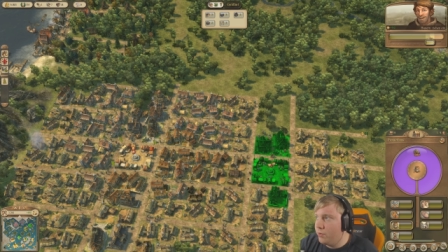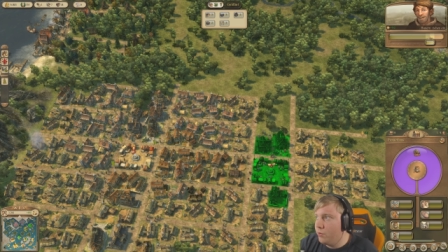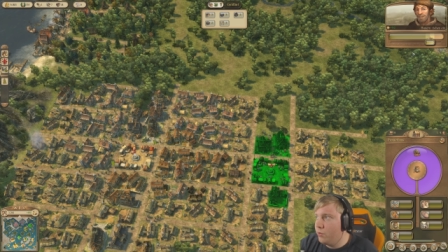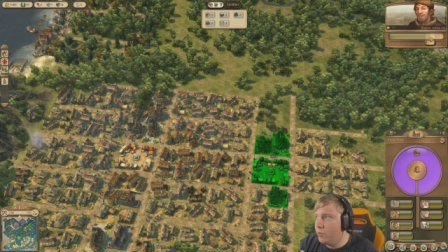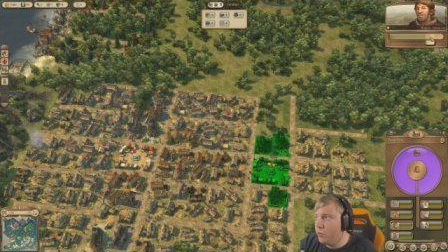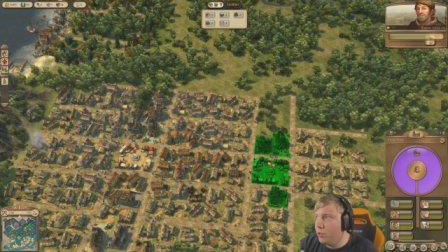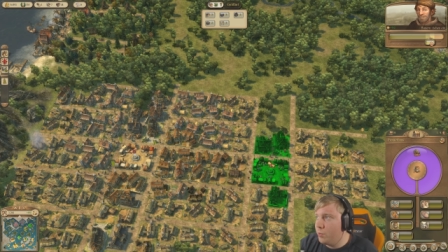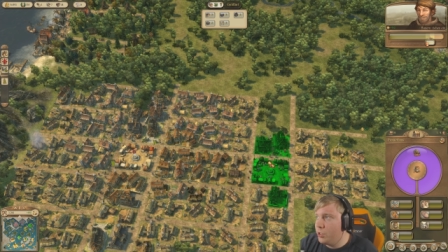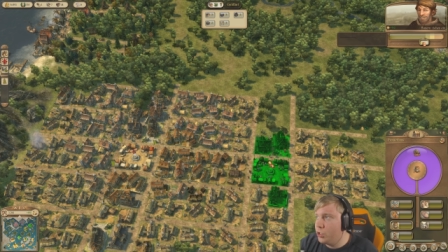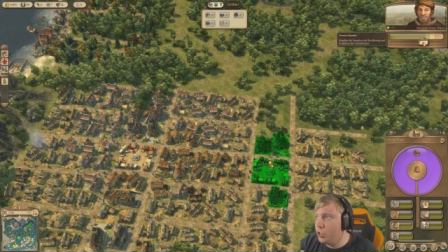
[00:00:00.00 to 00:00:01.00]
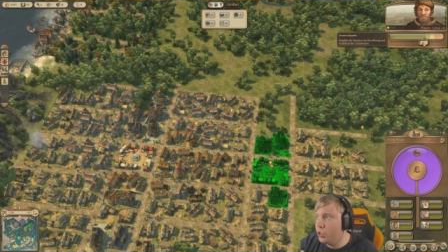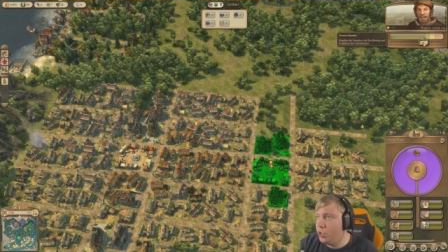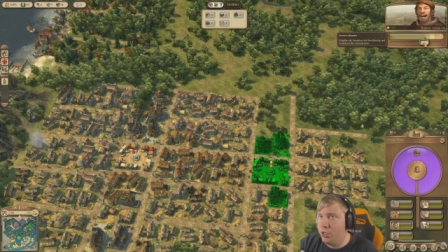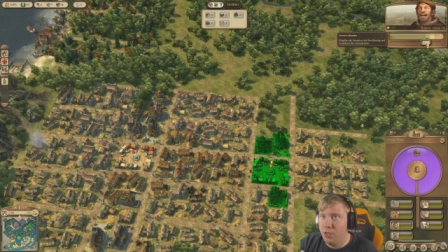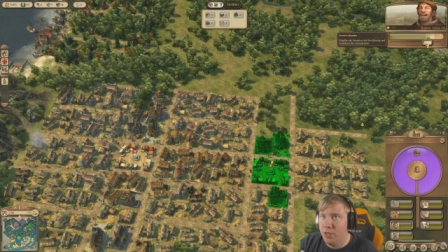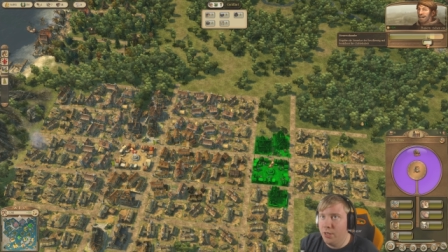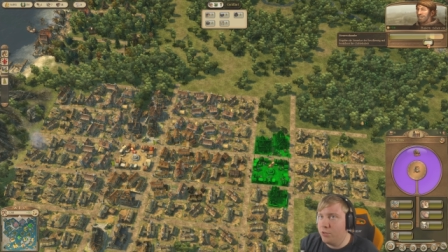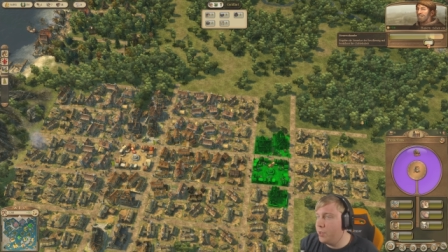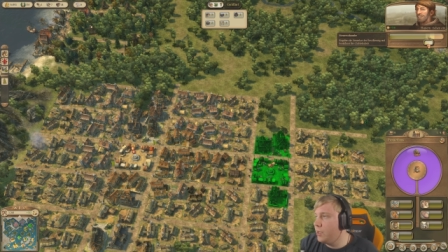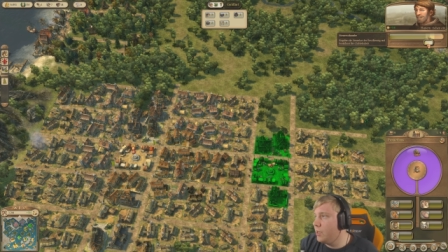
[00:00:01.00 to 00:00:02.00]
So, können auch mal die... Sch nee,
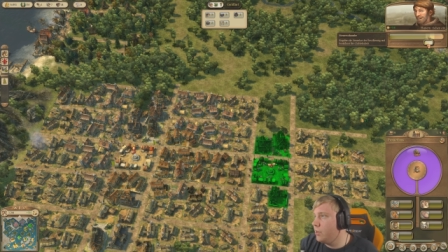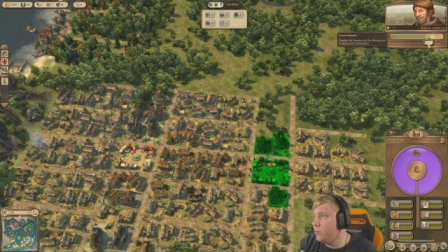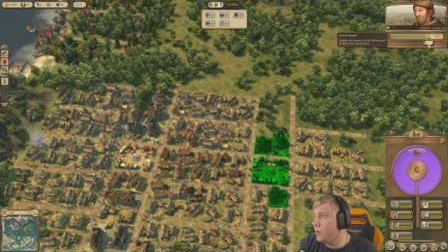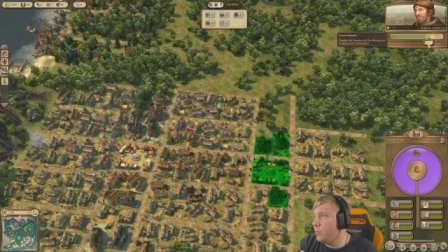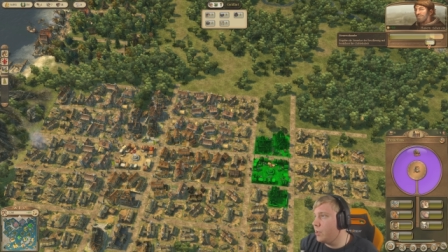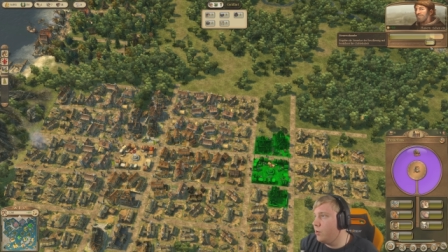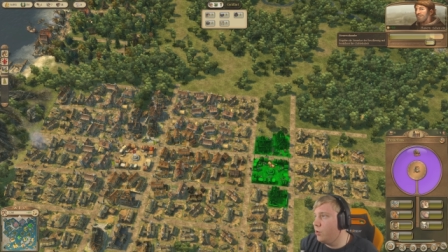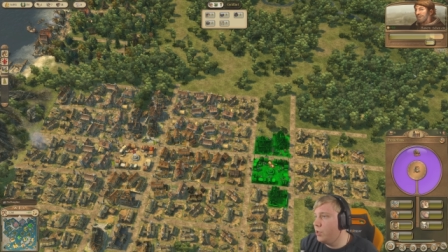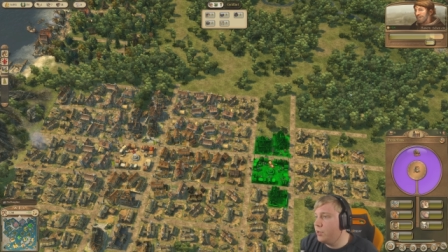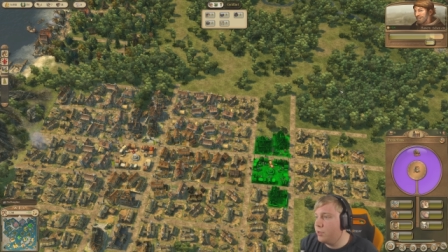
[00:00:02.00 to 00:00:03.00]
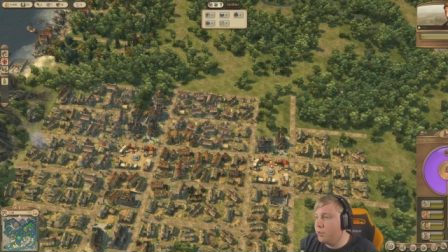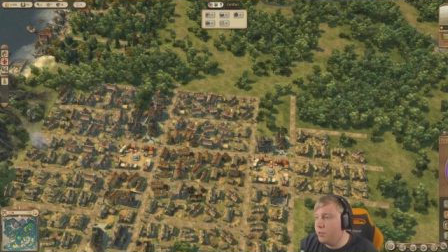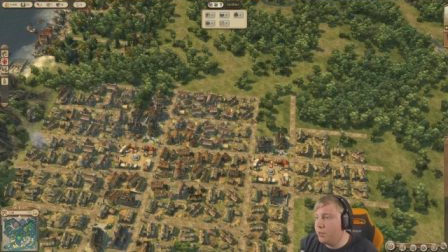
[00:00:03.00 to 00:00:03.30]
das bringt gerade nichts, wir haben ja kein Holz.